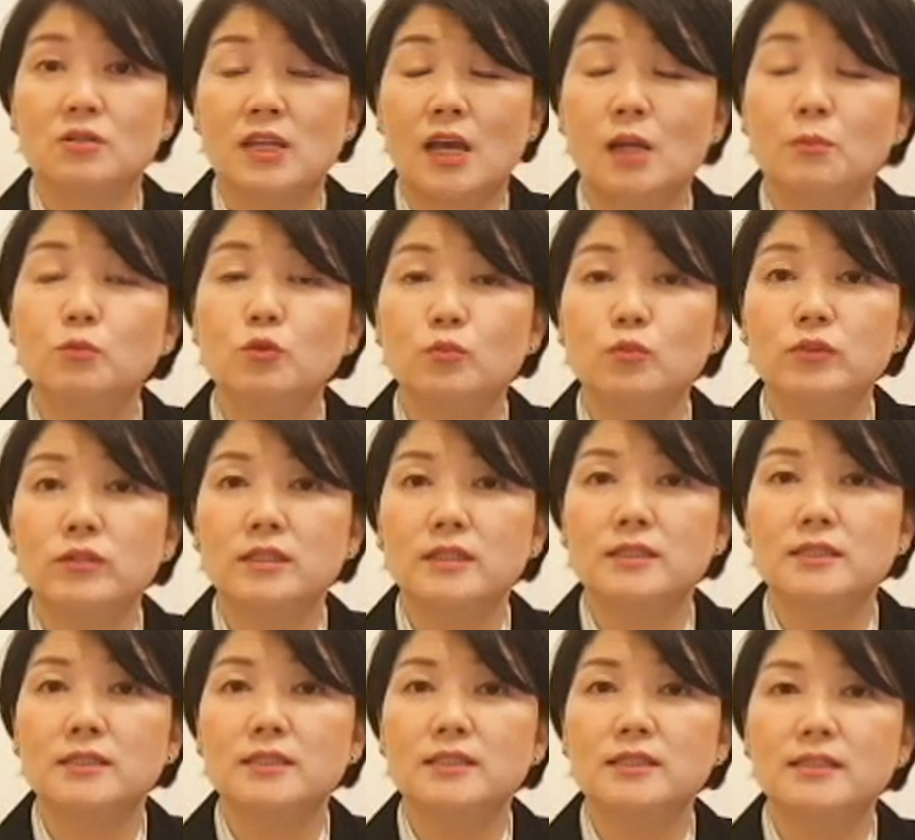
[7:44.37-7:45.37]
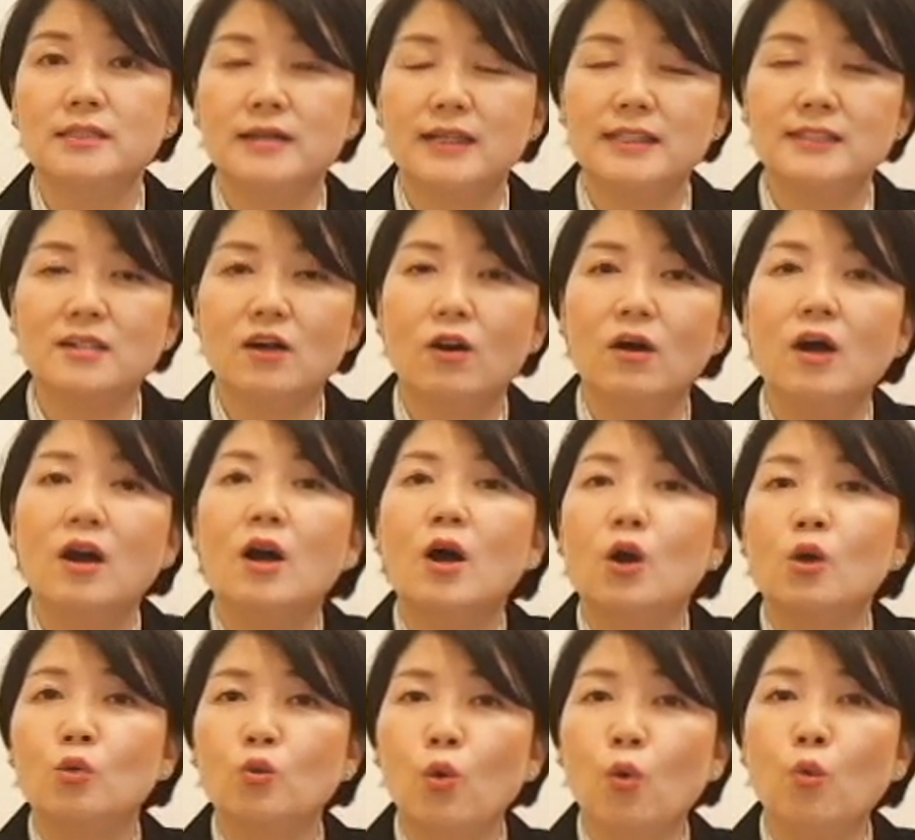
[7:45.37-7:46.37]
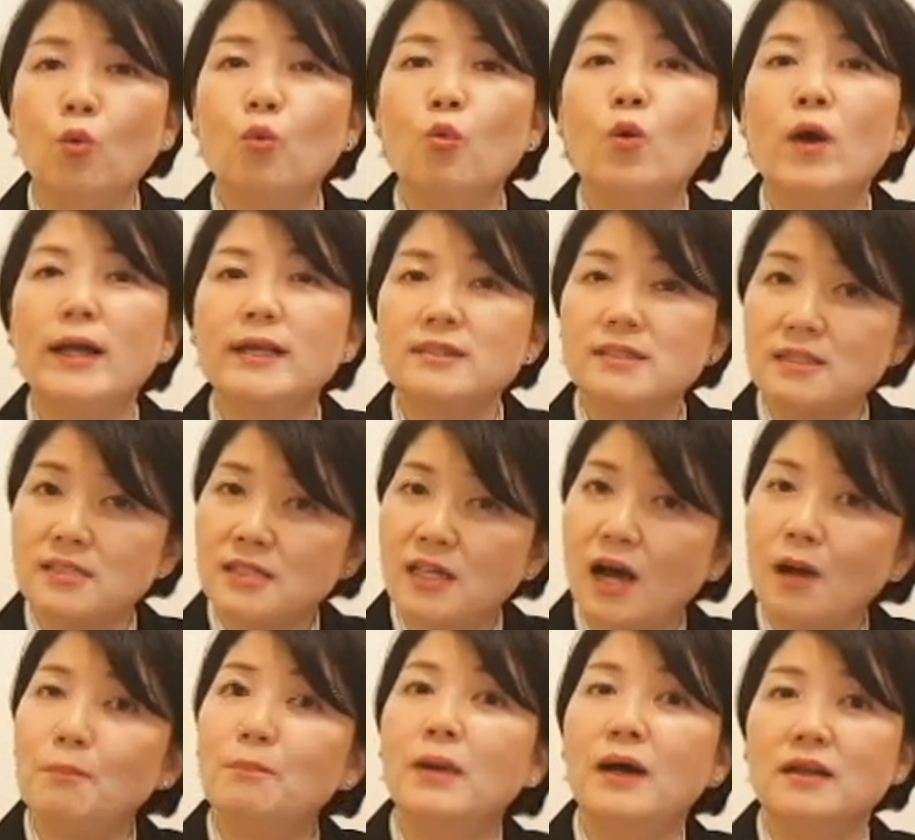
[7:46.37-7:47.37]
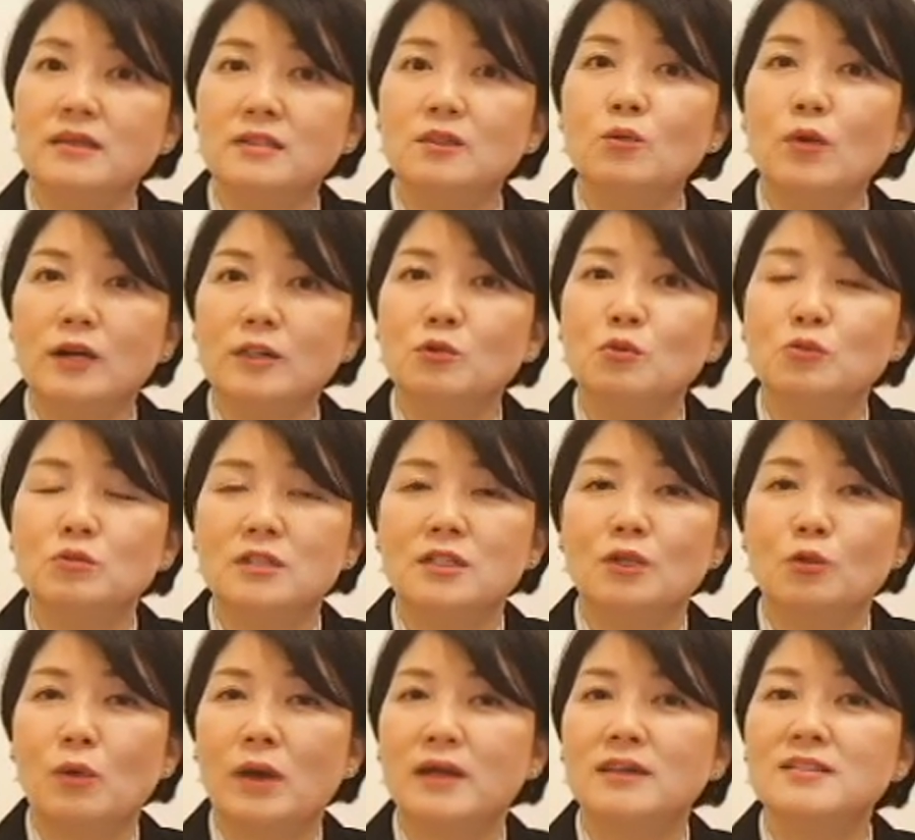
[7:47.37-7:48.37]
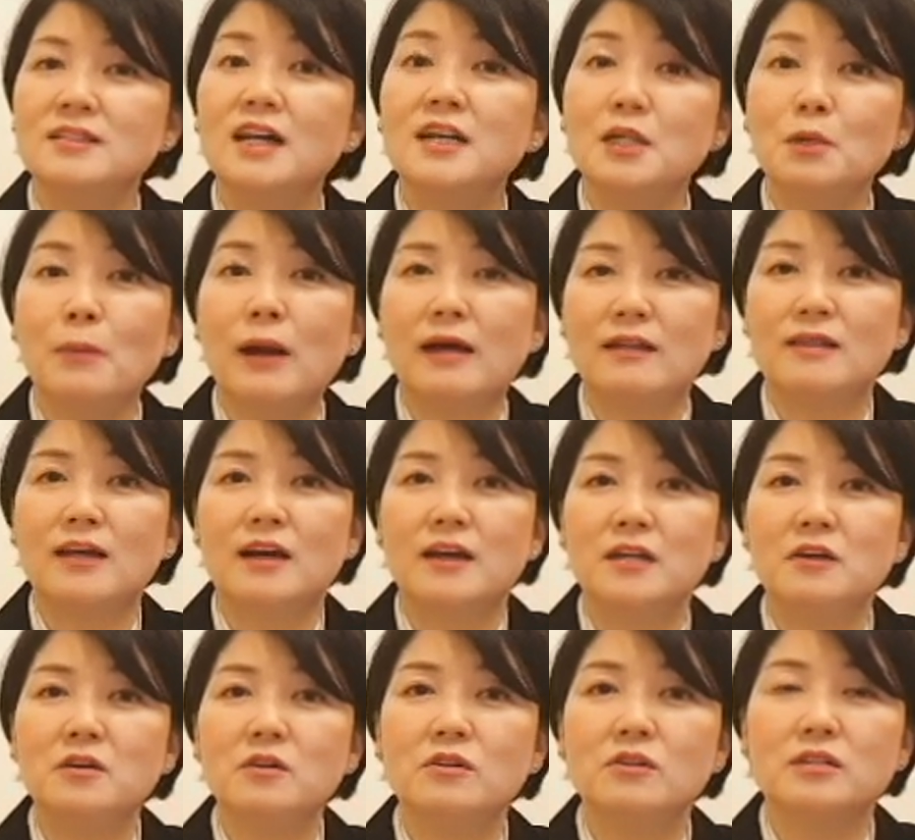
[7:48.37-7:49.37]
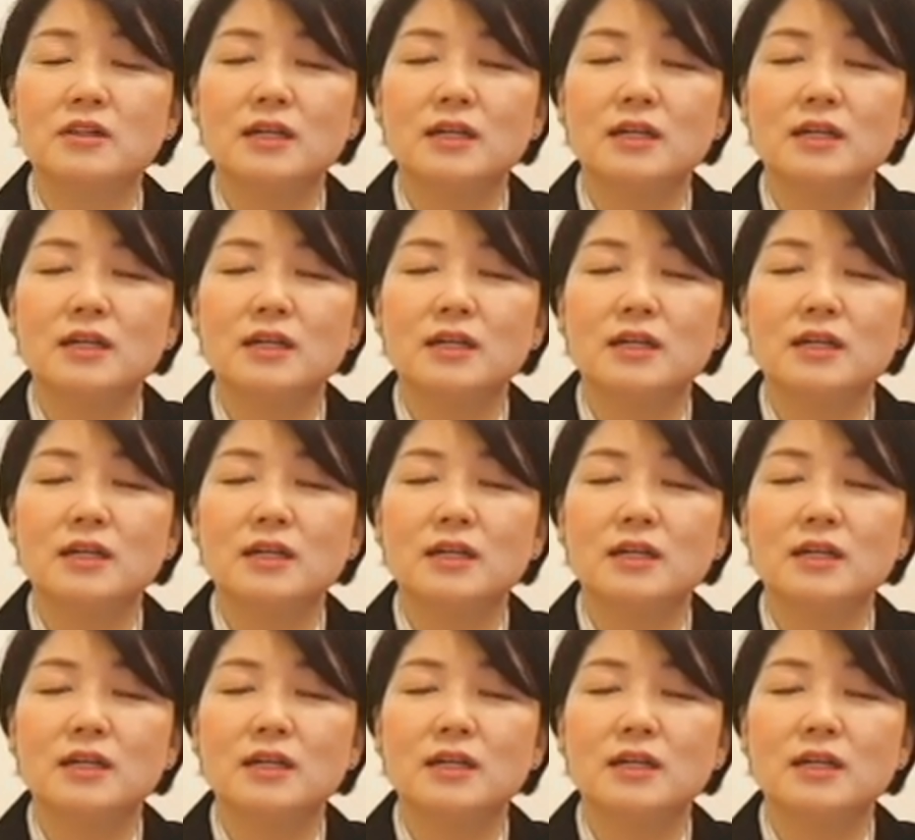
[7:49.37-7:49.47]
대부분들. 그래서 go and stop 하는 활동들이 굉장히 많아요.